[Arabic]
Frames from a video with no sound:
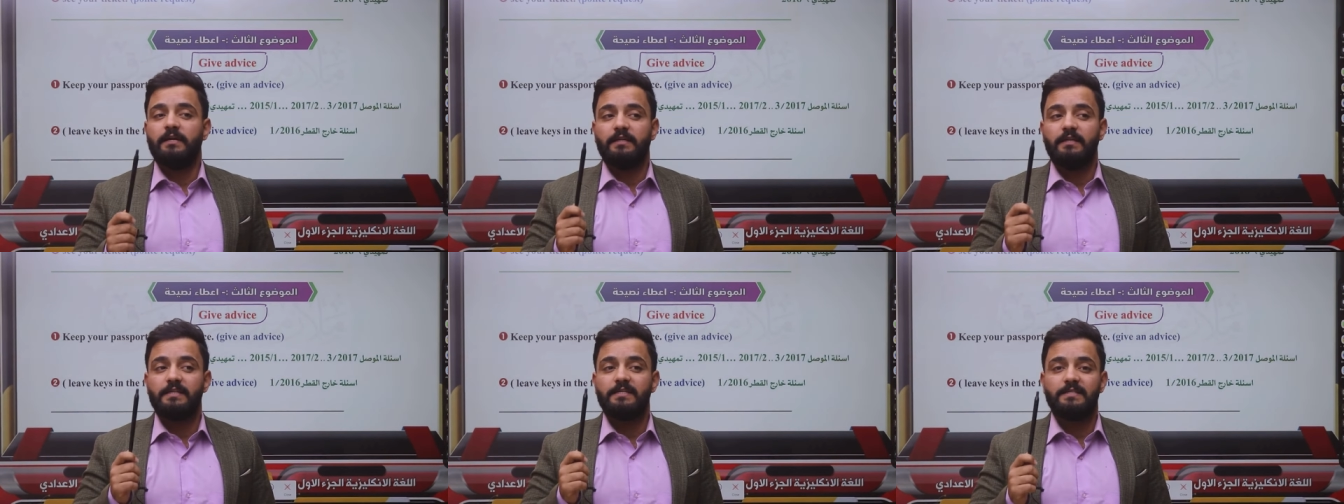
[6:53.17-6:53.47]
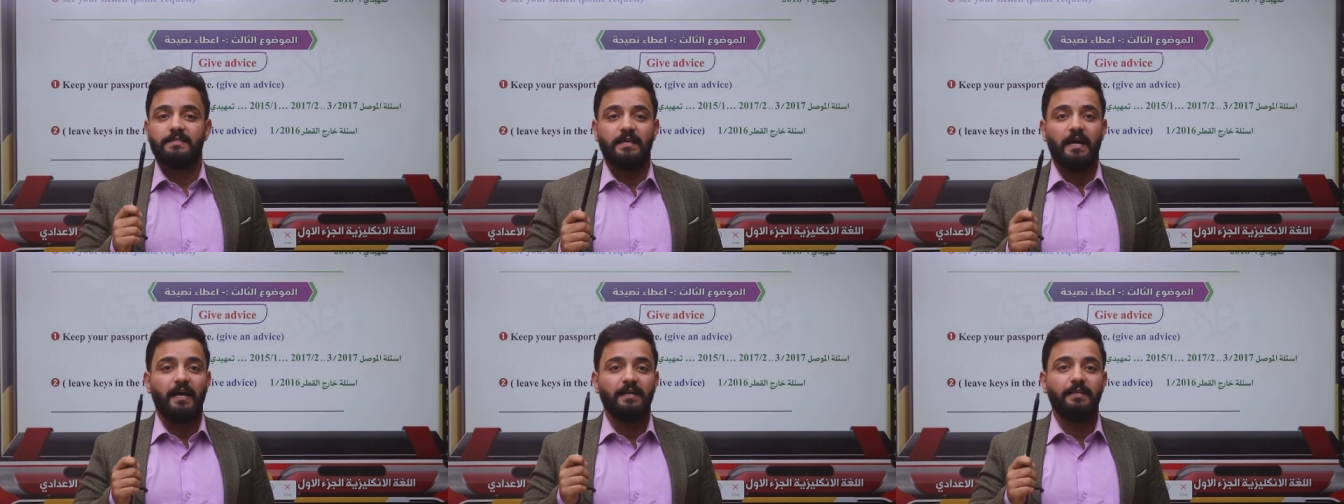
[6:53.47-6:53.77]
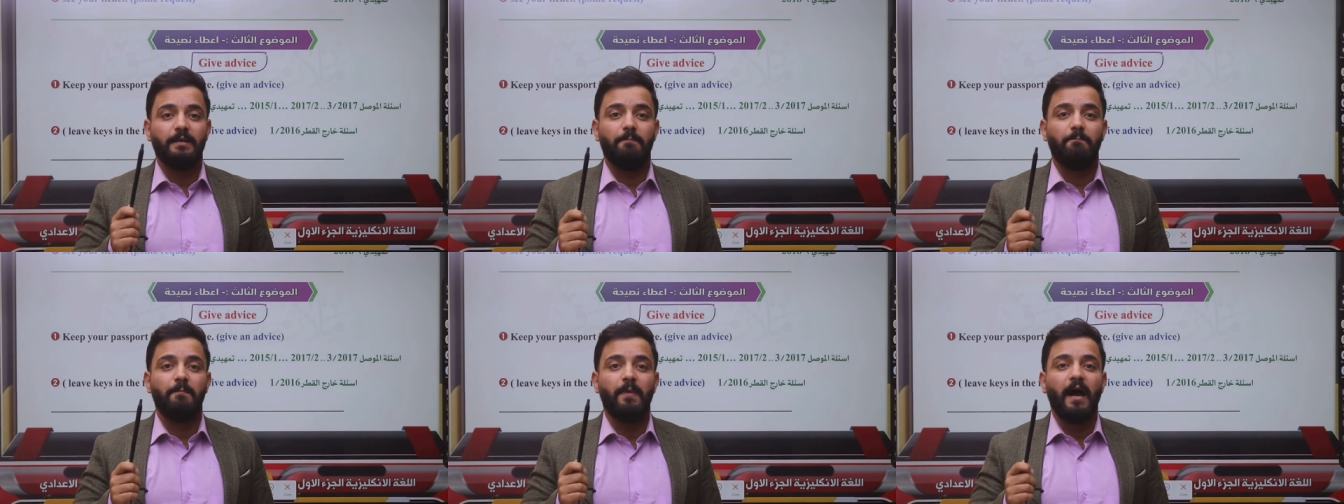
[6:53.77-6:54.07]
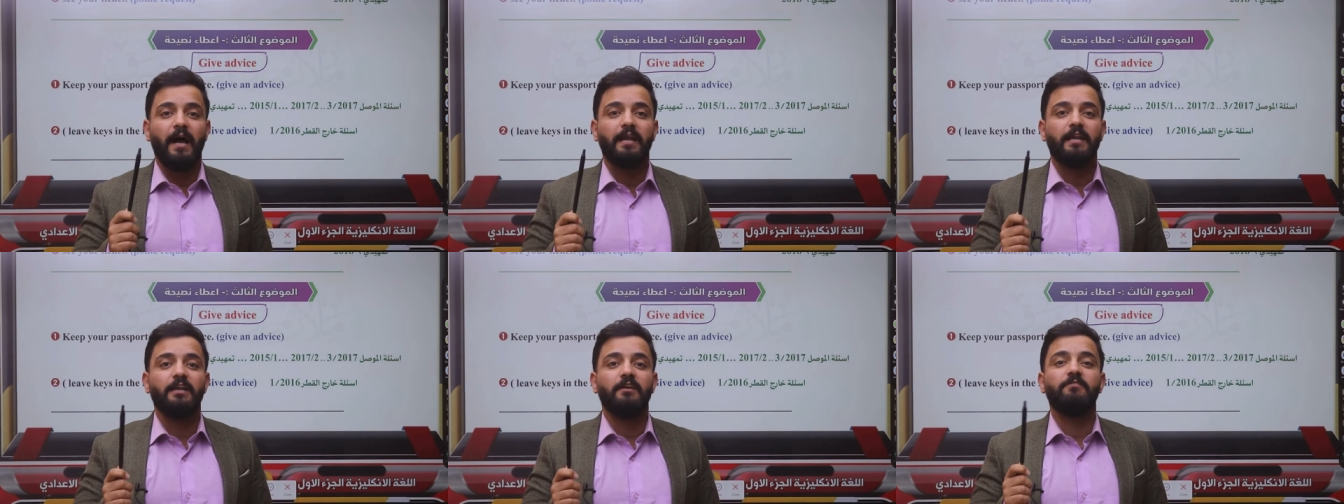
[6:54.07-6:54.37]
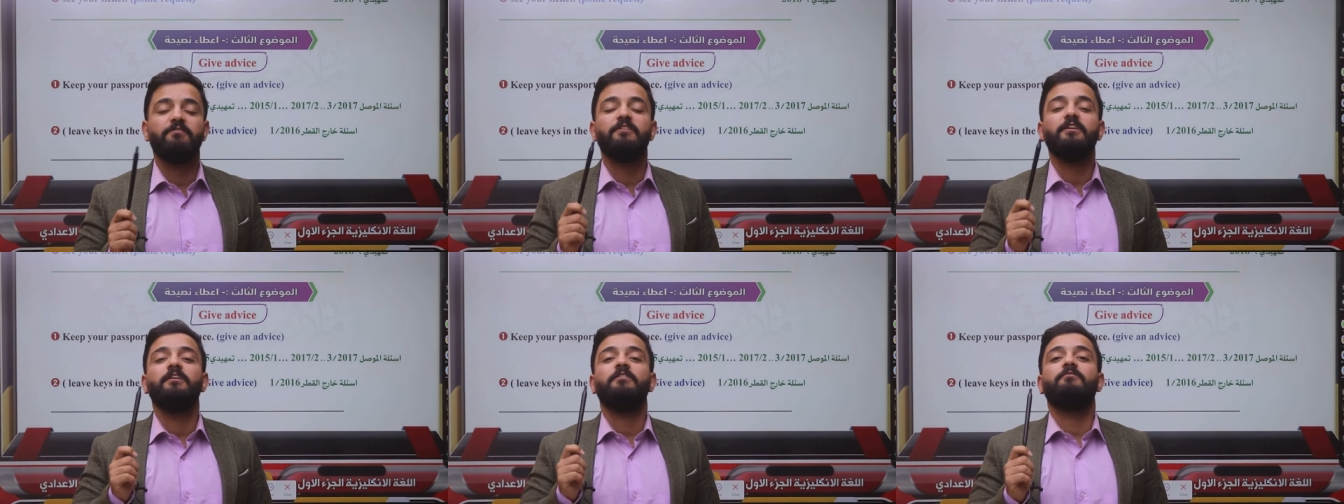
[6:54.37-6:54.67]
يستخدم مع
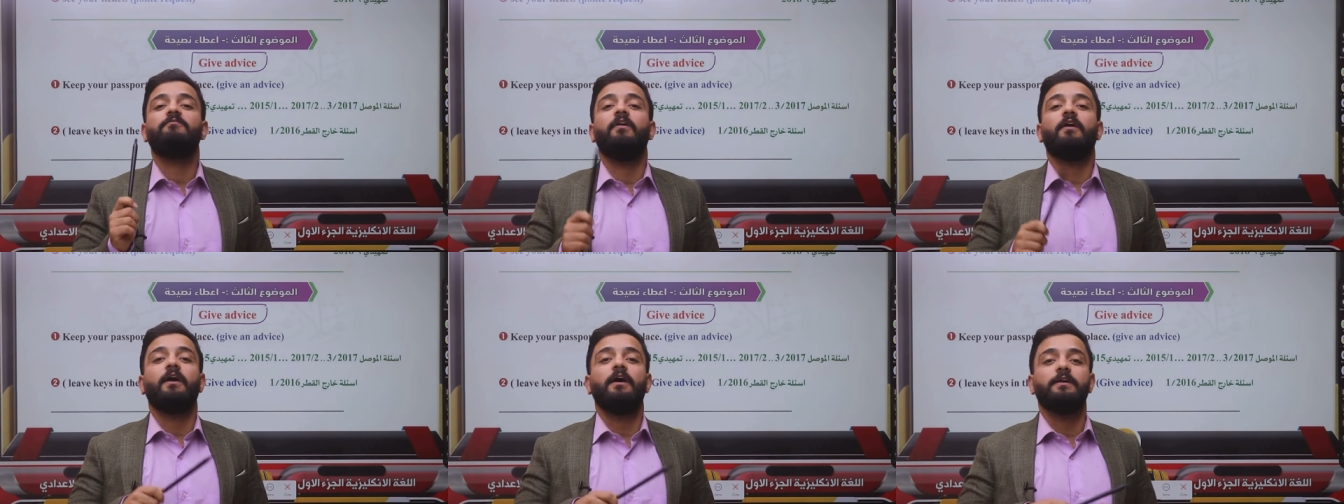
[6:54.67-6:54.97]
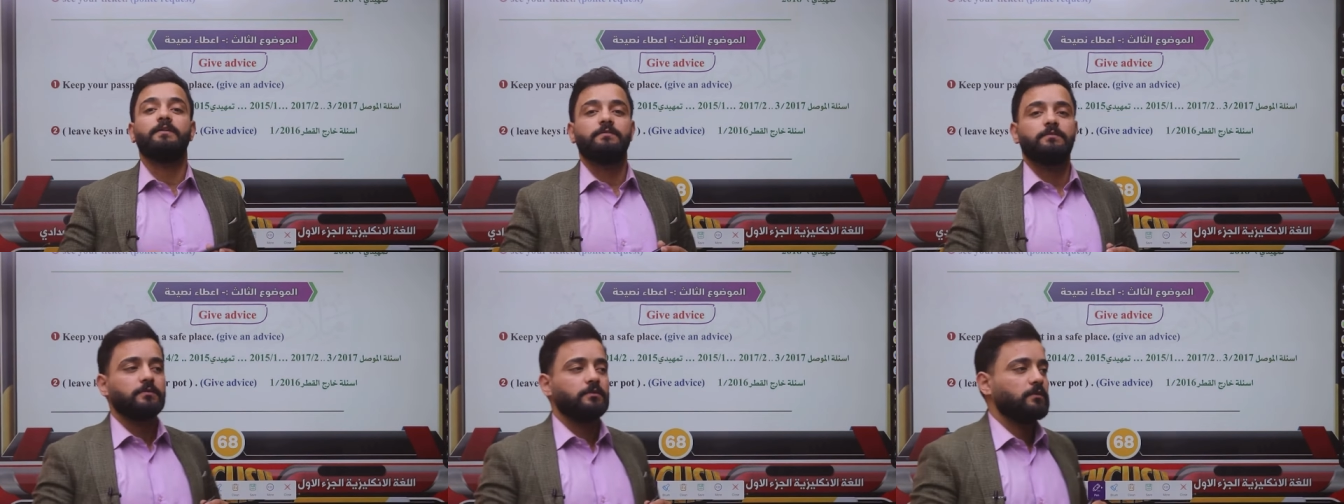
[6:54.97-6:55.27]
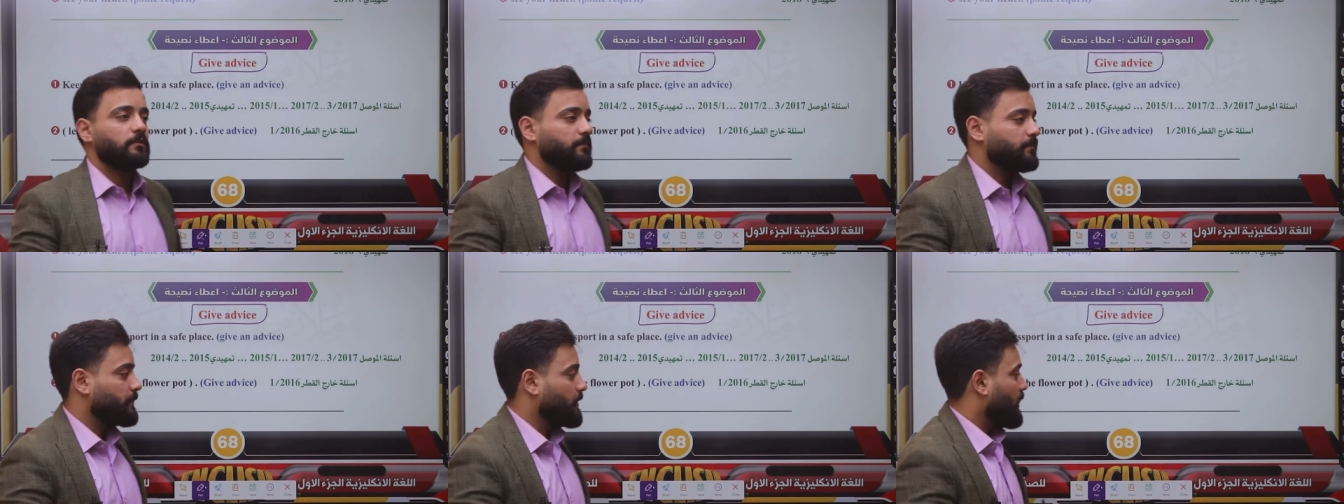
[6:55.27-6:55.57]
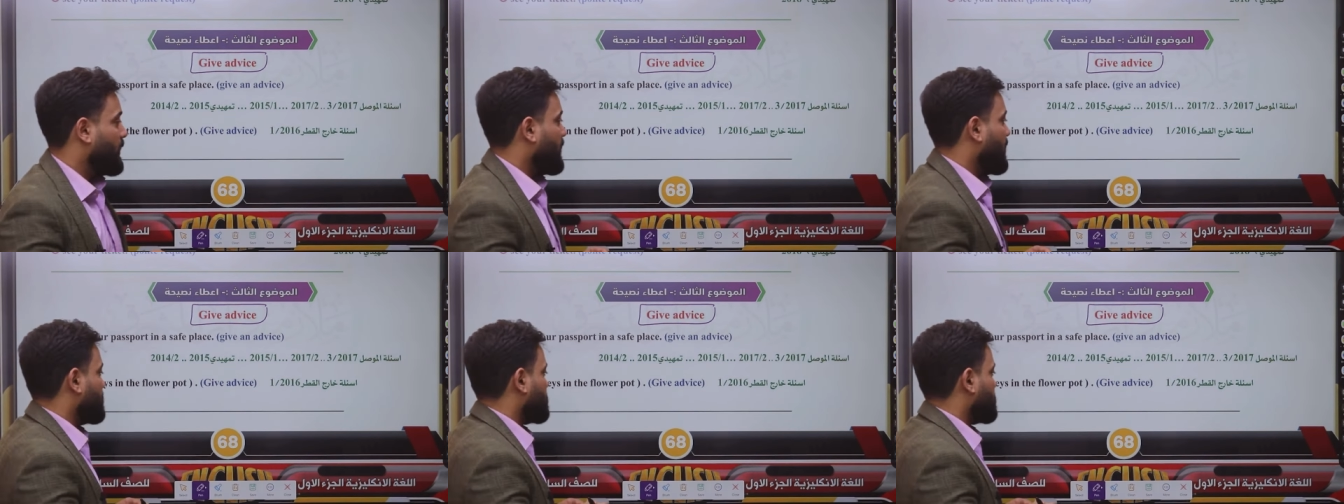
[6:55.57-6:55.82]
النفي فقط لا